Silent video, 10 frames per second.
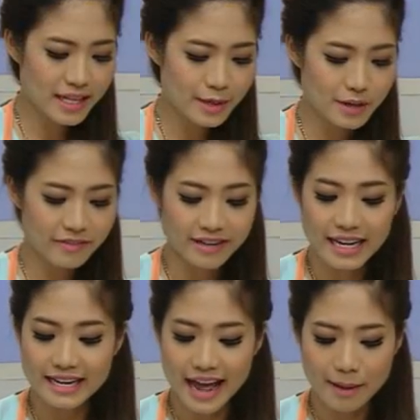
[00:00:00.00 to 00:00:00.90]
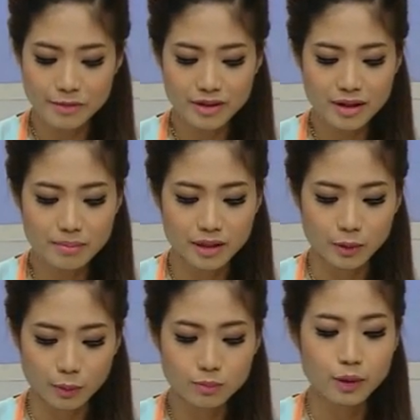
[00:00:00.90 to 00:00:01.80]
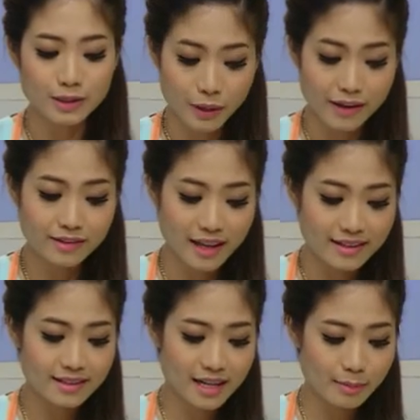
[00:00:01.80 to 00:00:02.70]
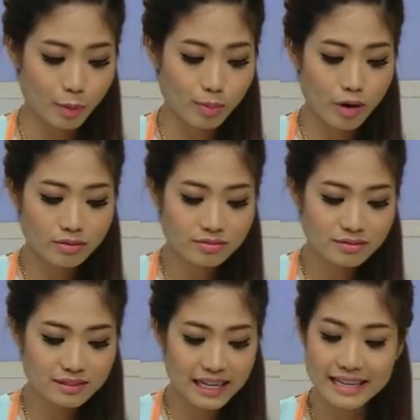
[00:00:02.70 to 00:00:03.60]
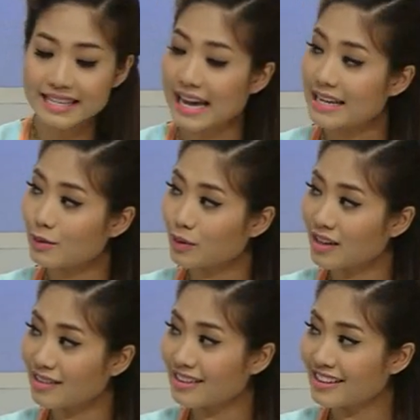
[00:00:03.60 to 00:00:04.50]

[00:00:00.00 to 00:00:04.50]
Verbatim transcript: khá nhiều gia vị thanh đạm cho nên mình cũng hoàn toàn có thể trở thành một món canh chay luôn á